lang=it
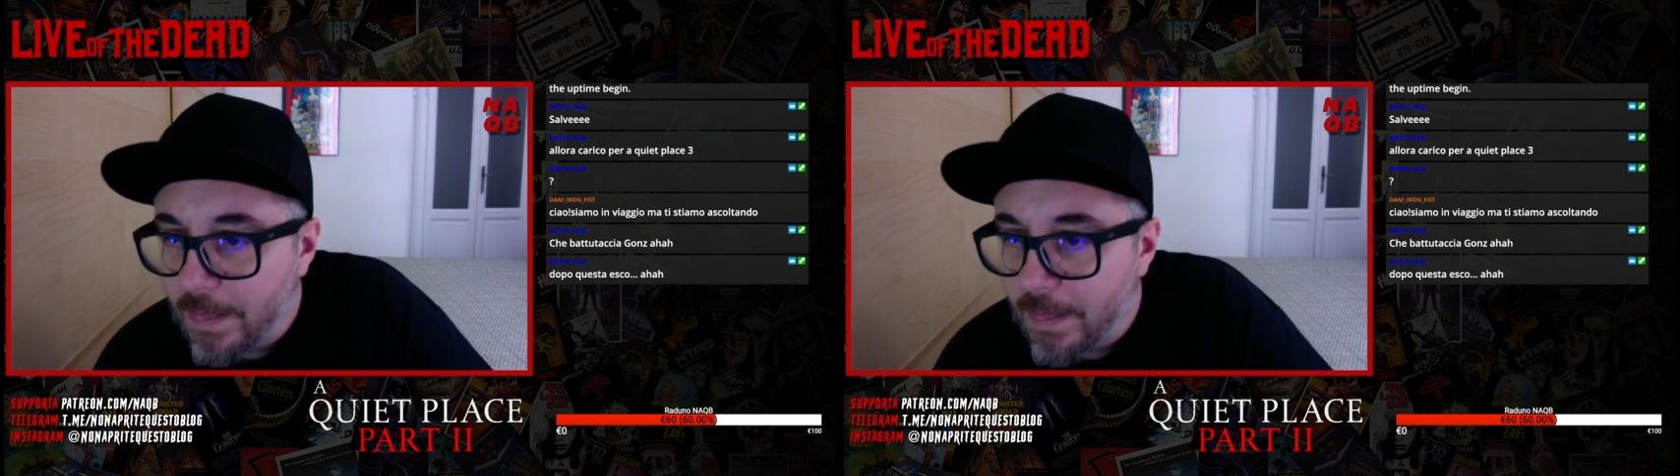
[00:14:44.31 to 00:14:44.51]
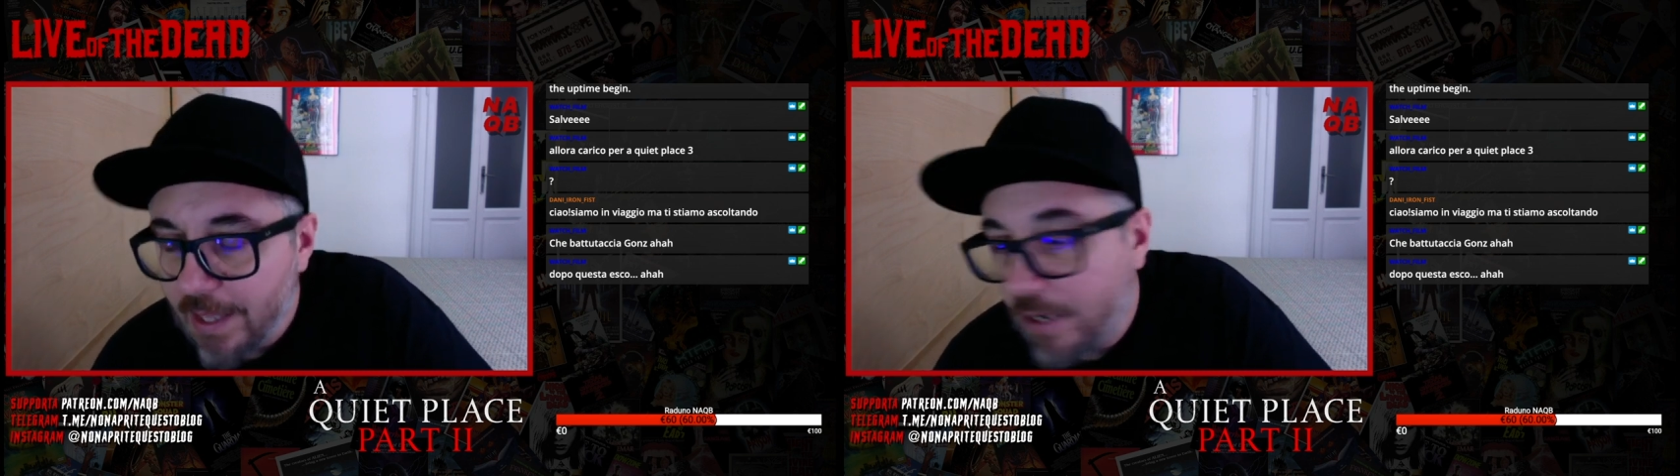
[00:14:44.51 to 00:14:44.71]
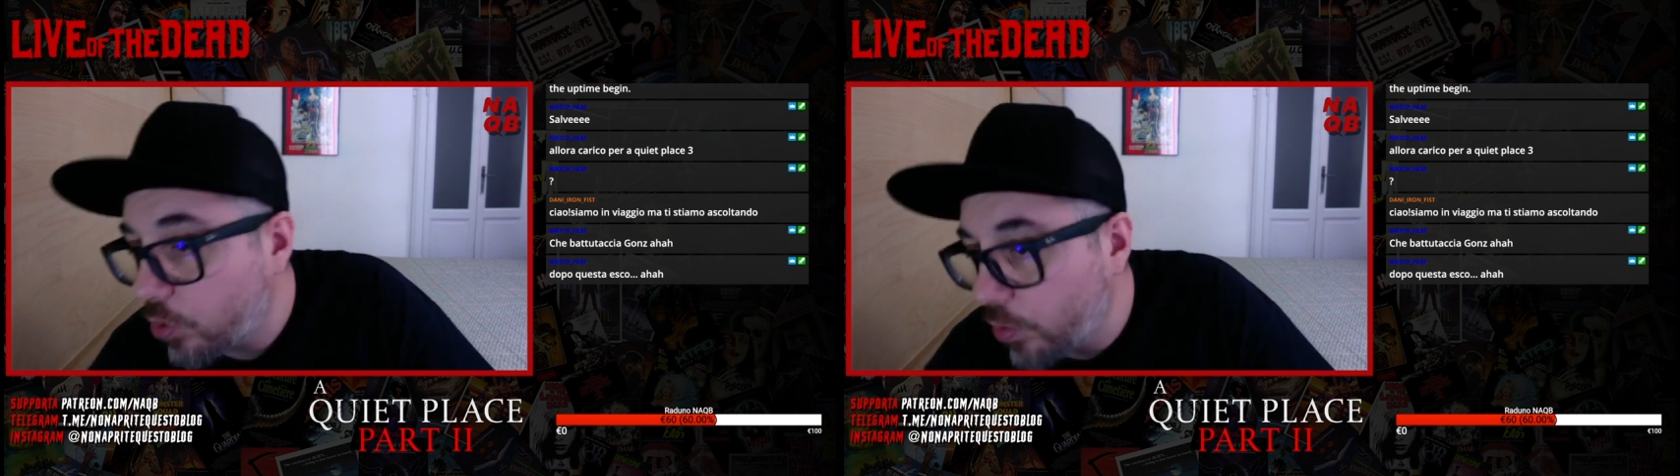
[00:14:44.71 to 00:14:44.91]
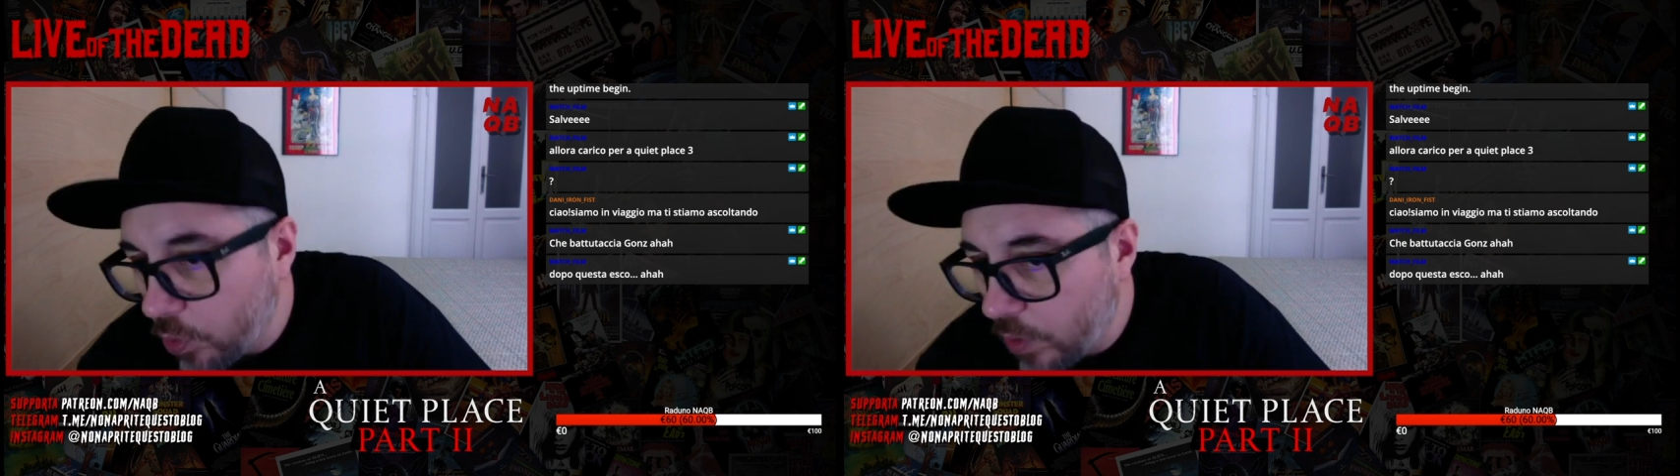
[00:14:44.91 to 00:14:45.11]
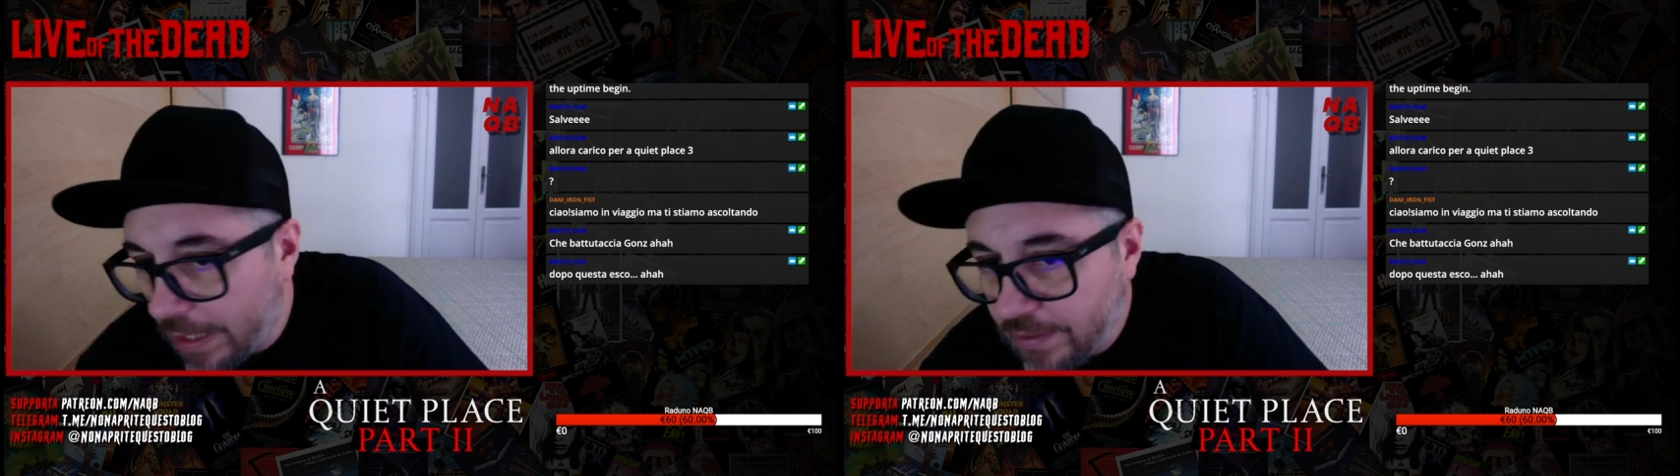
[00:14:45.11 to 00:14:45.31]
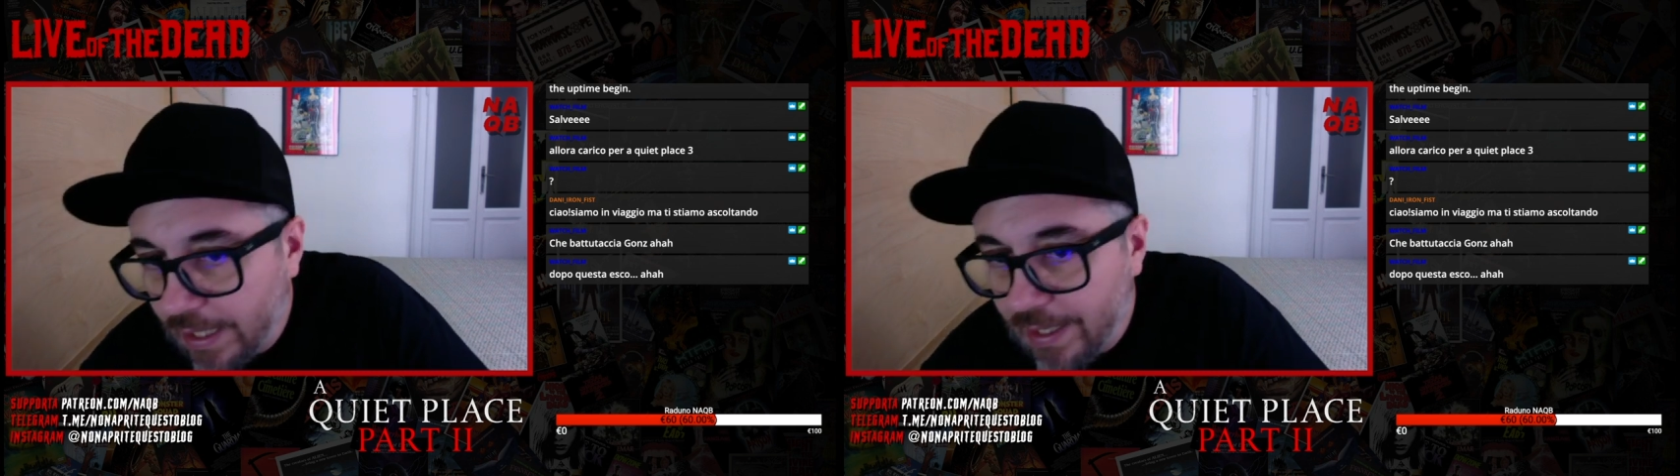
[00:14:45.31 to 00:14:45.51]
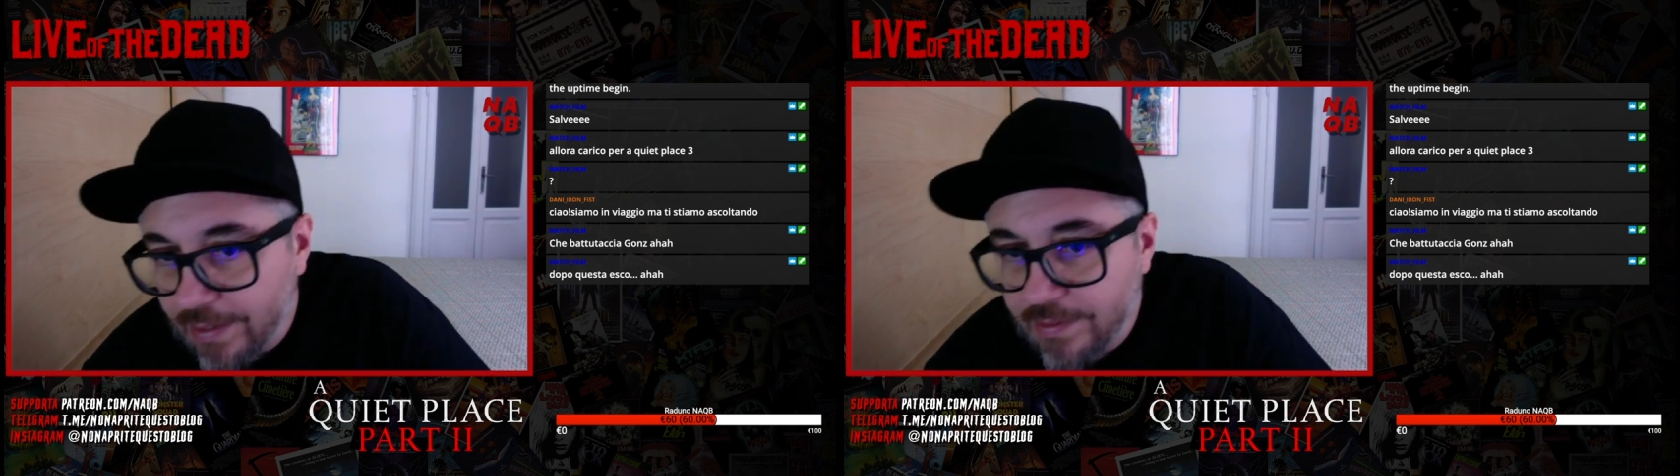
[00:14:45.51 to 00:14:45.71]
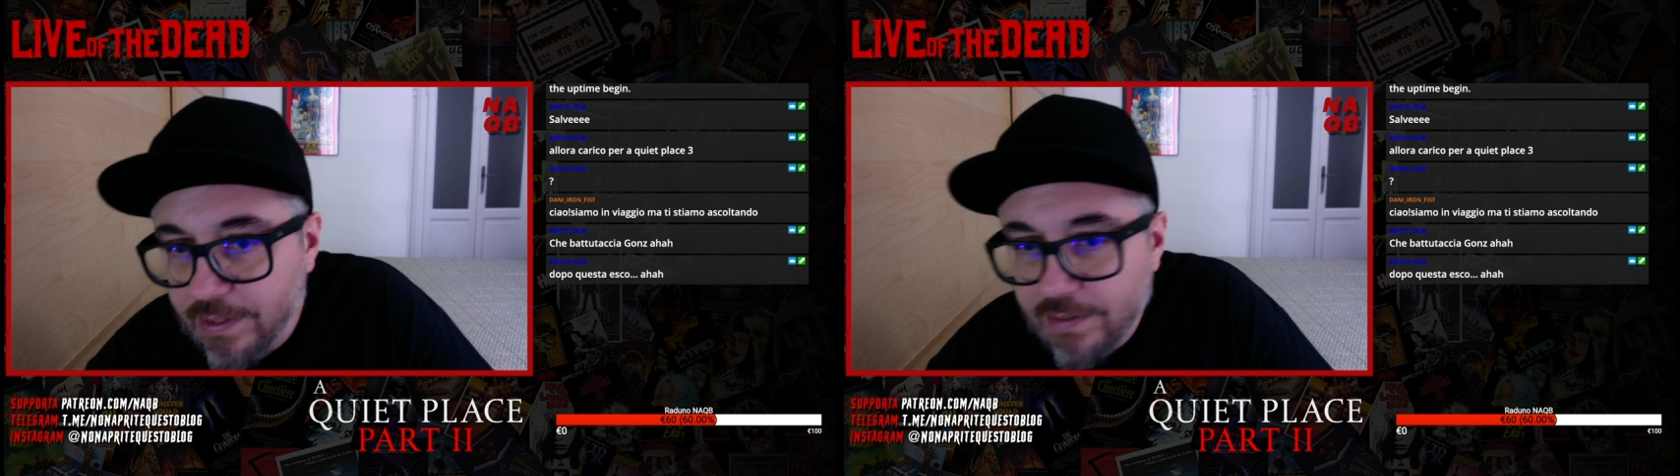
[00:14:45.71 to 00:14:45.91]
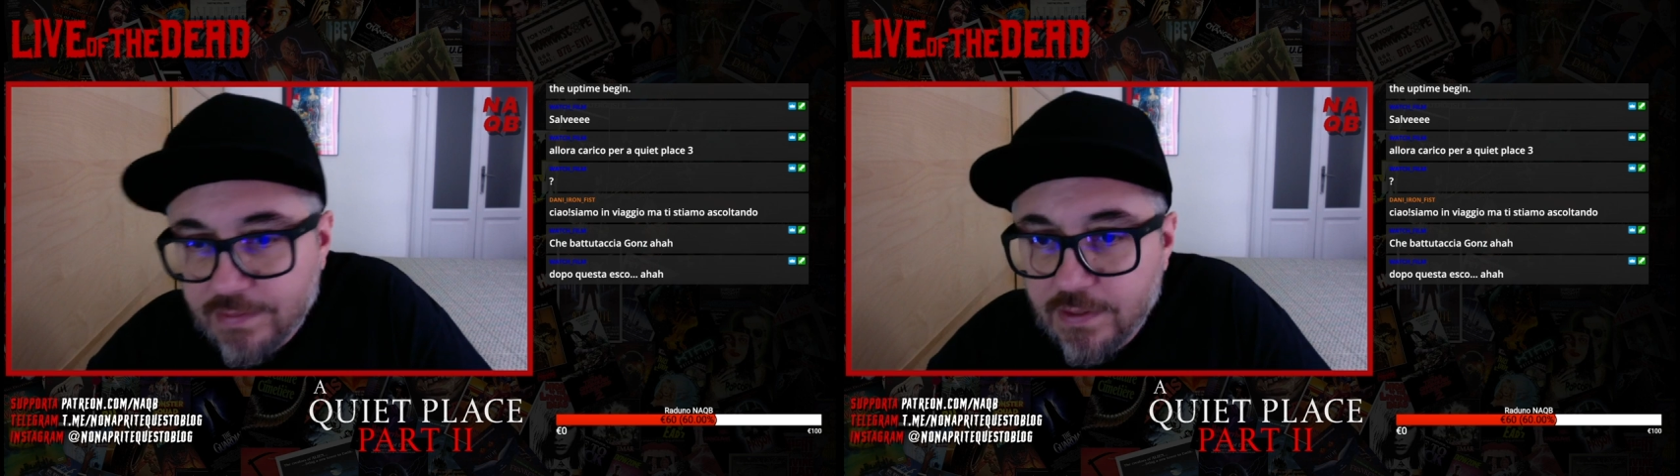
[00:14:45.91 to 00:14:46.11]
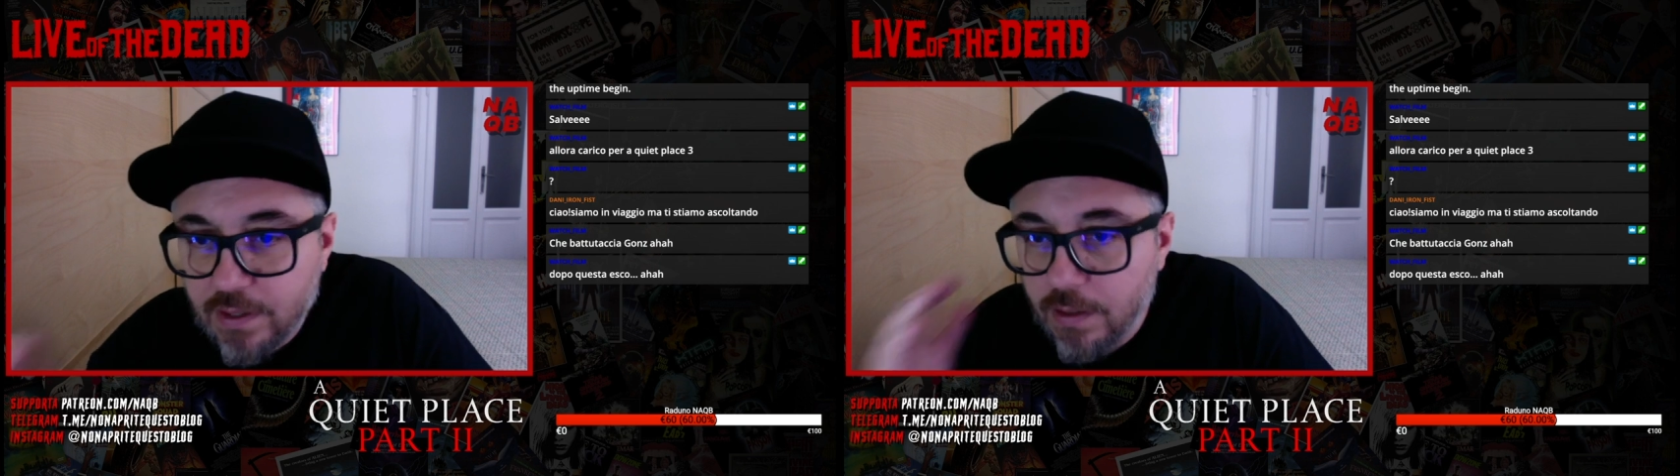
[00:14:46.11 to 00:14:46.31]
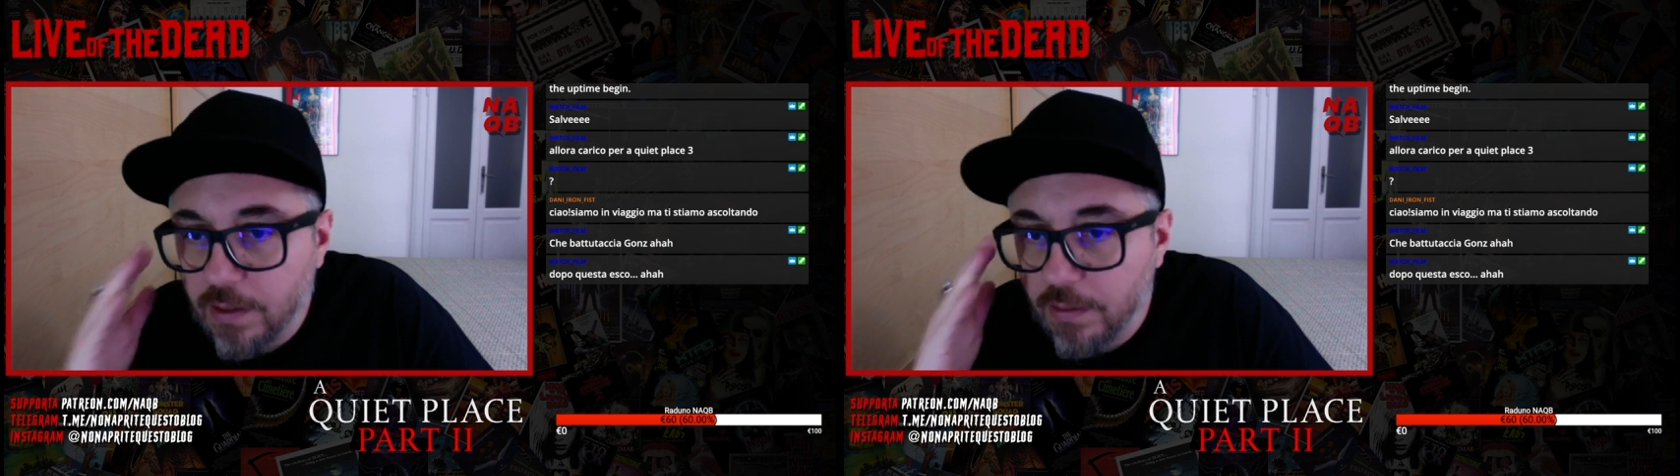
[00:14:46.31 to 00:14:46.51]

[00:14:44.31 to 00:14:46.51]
che hanno comunque altre caratteristiche,